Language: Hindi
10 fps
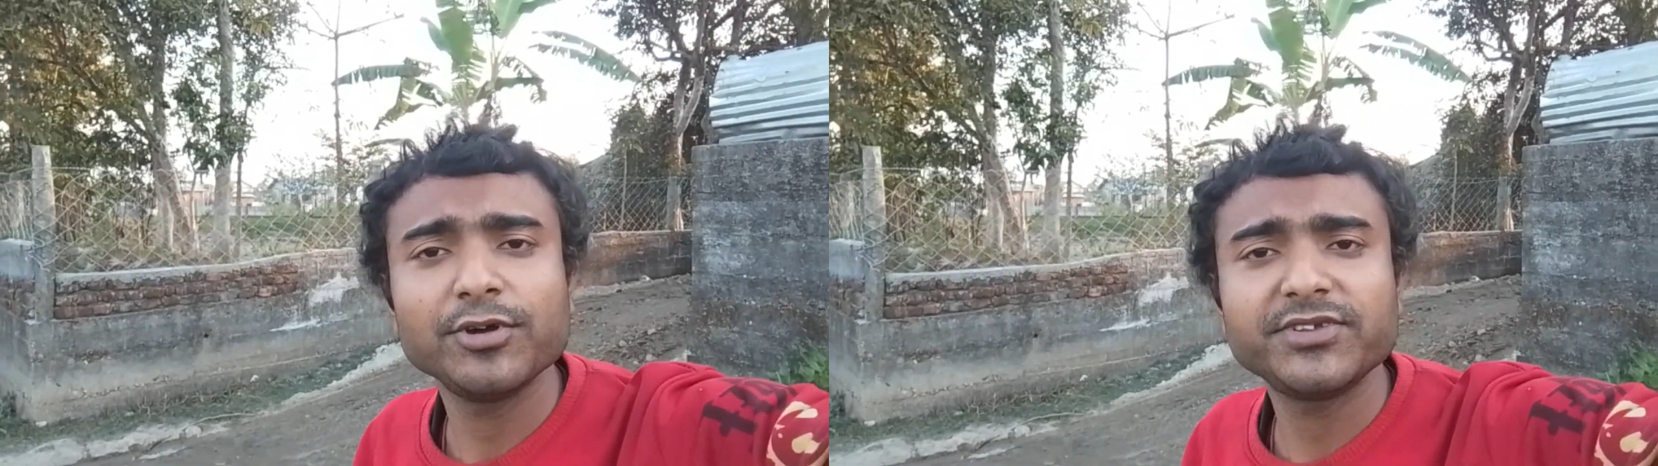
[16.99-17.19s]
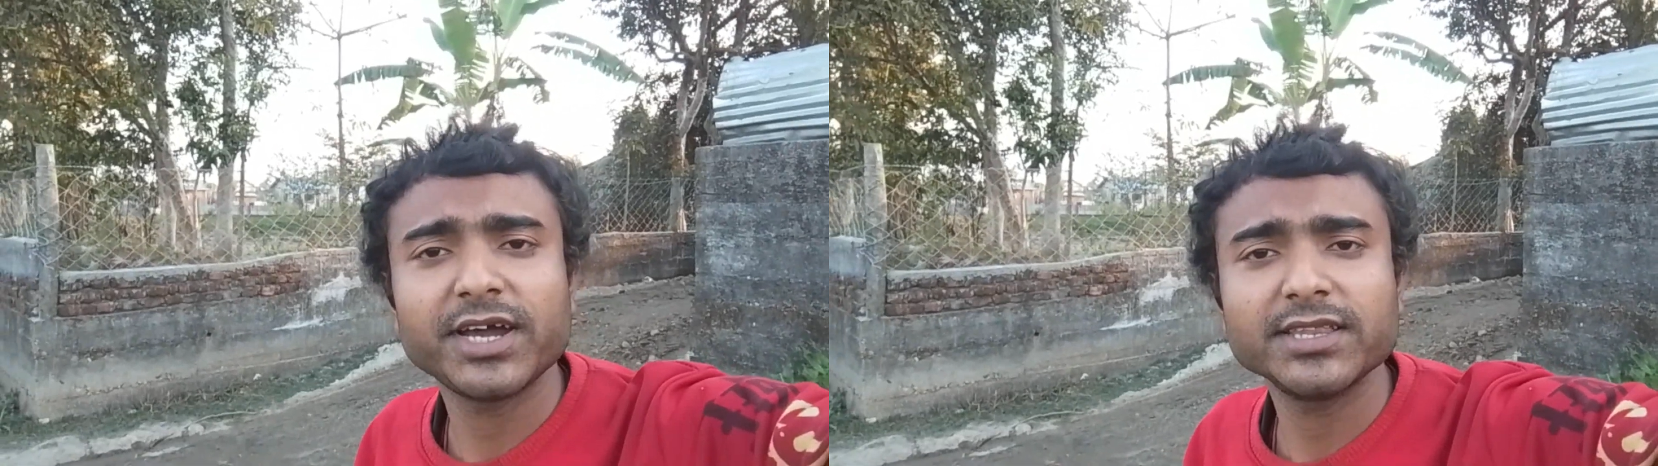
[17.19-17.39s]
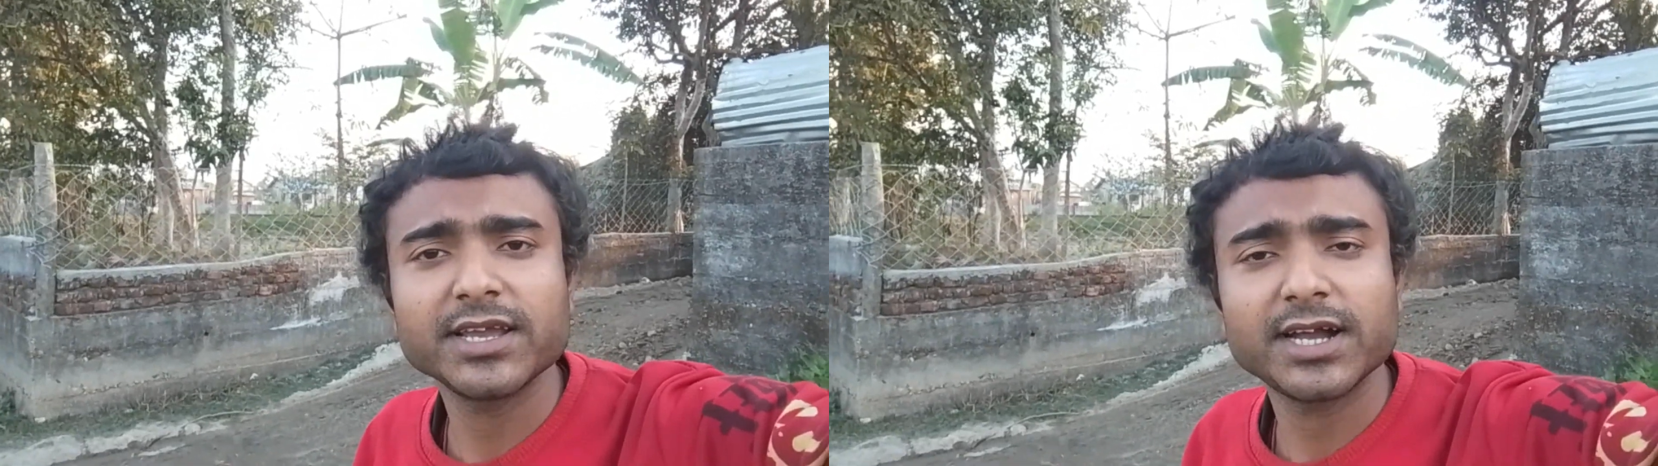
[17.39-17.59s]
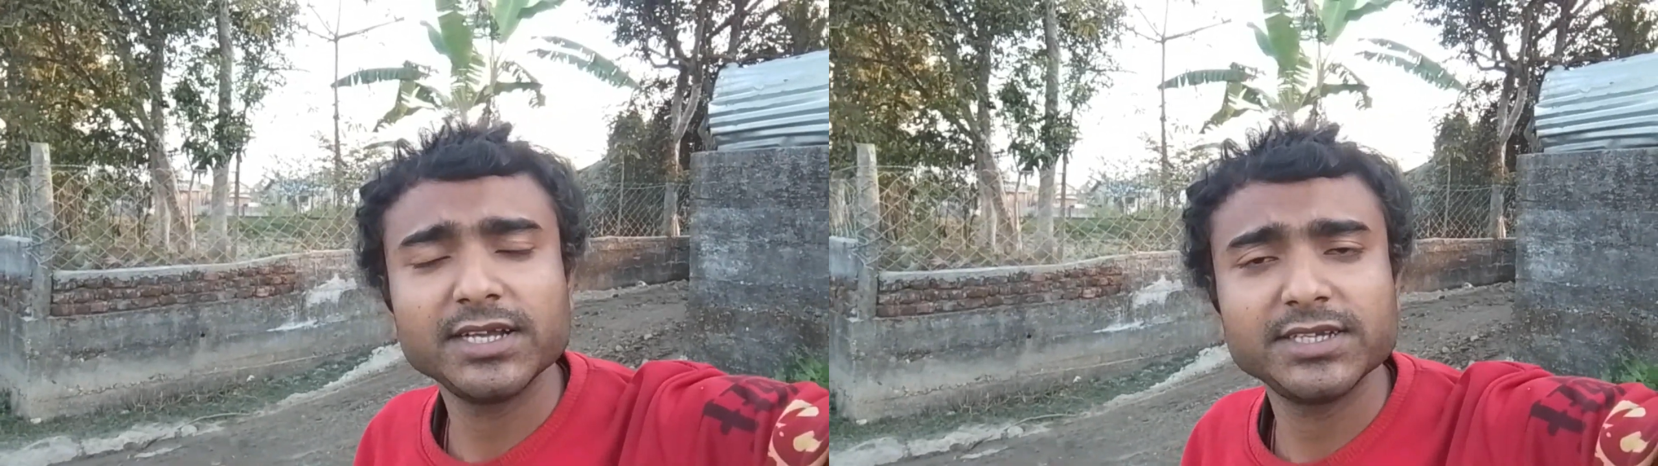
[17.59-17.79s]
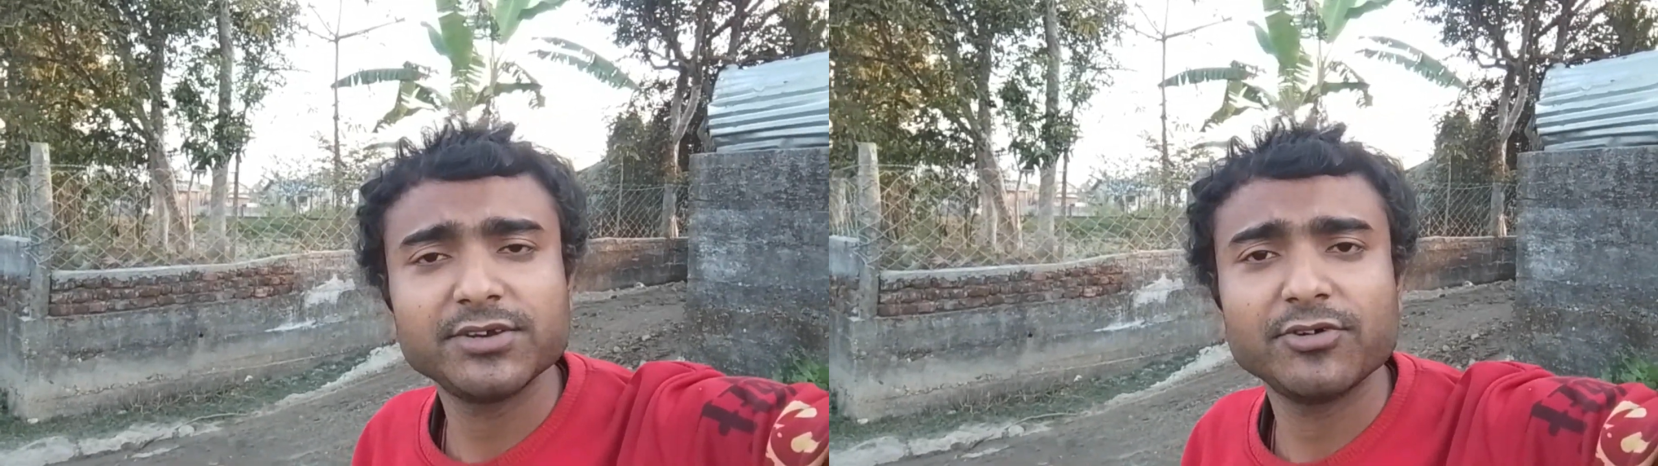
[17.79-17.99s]
वो चाहते
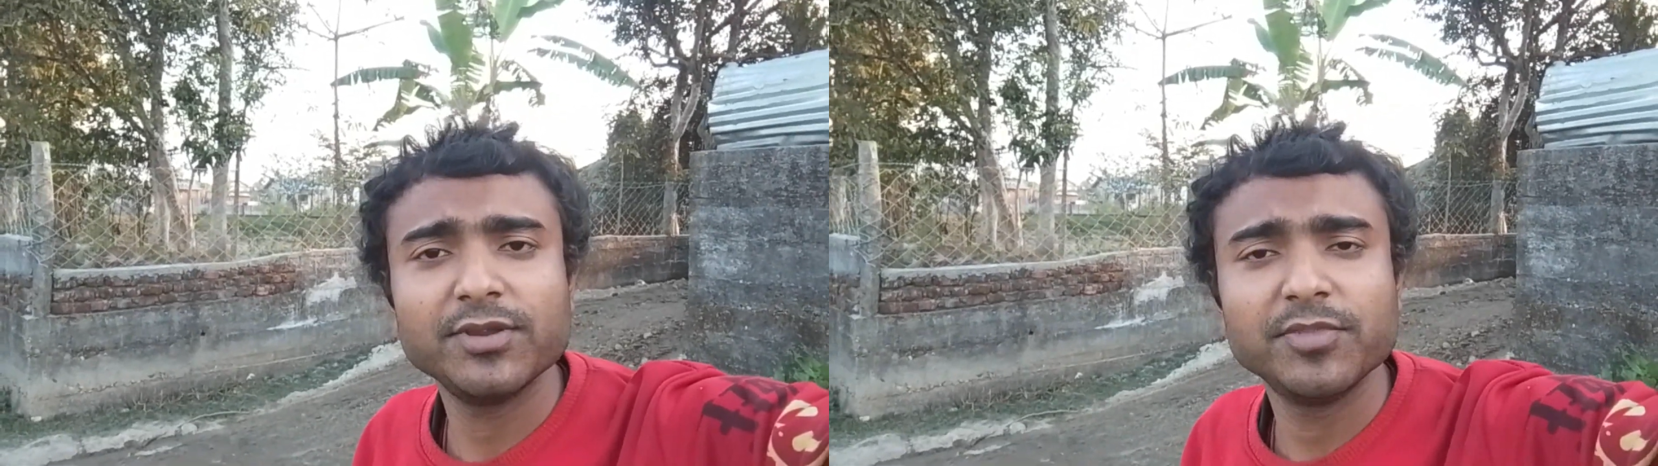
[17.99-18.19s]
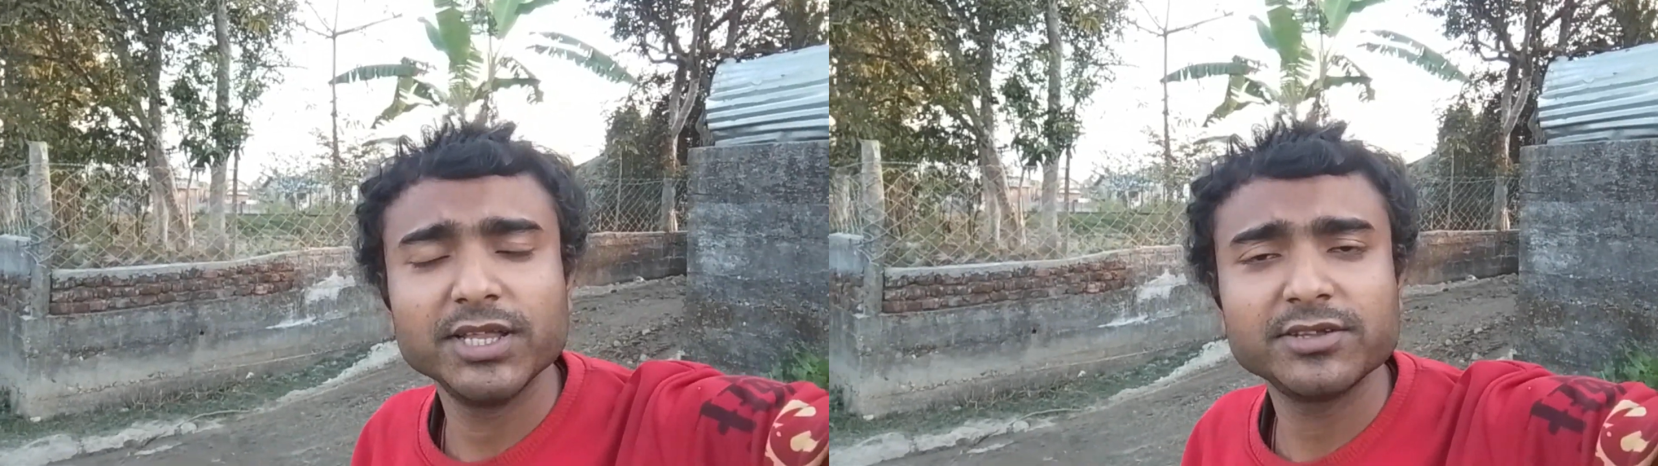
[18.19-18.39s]
काश ये कॉल